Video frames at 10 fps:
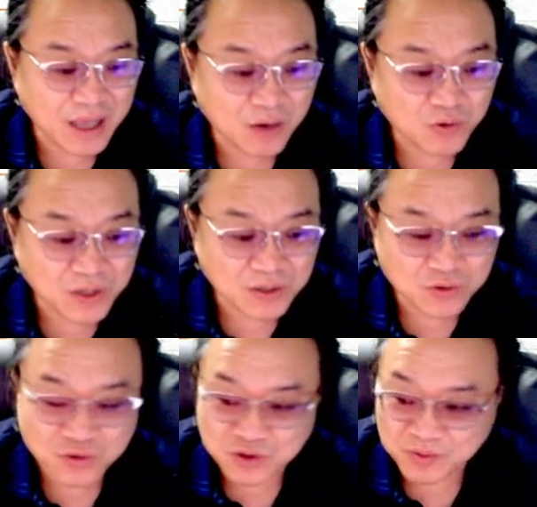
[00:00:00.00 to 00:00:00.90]
기관
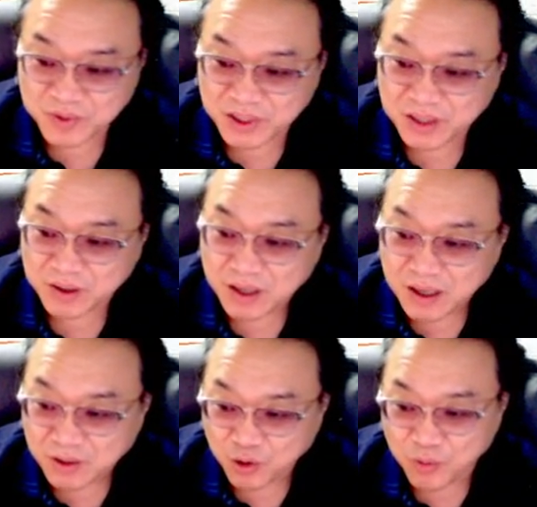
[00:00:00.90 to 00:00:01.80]
외국인 수급이
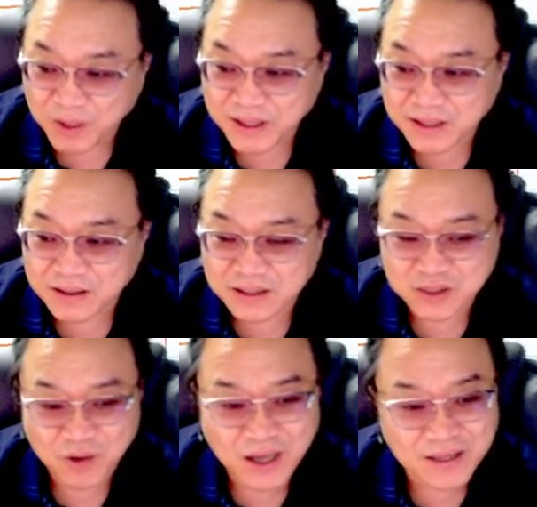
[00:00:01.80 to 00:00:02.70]

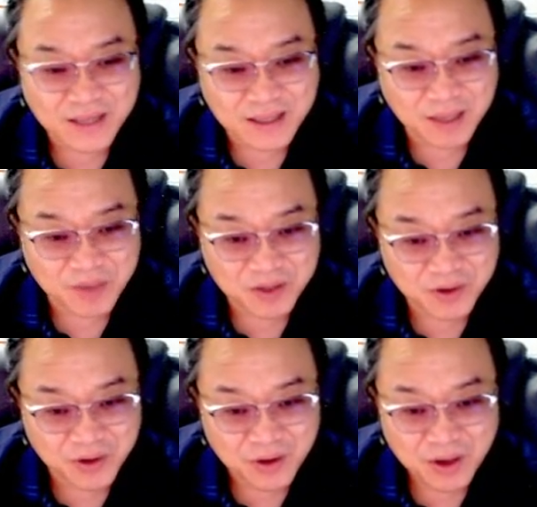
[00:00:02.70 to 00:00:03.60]
동반되는 것이
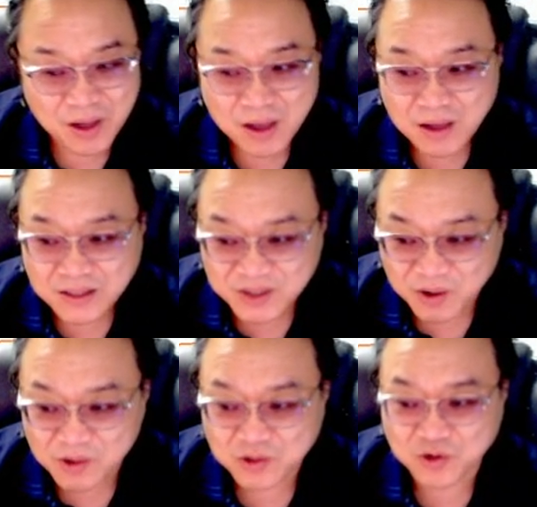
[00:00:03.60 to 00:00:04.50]
확인된다면요,
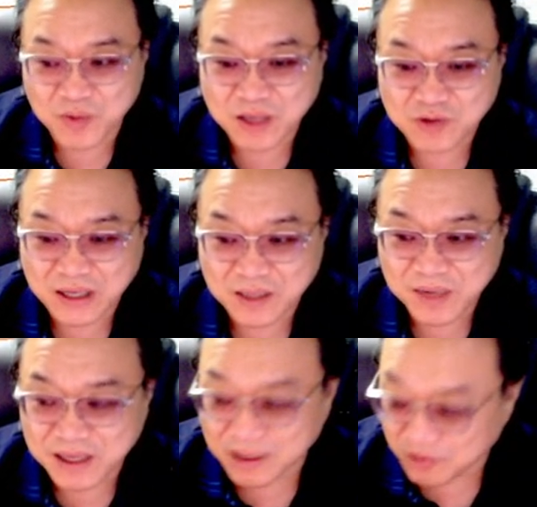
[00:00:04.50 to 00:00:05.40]
적극적으로 매수
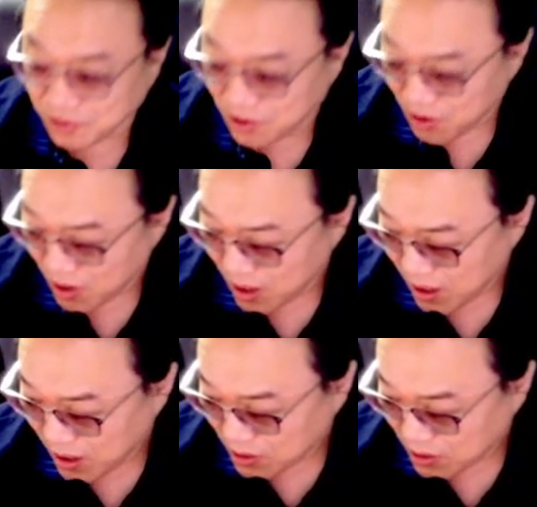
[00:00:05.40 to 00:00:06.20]
가담해야 되고요.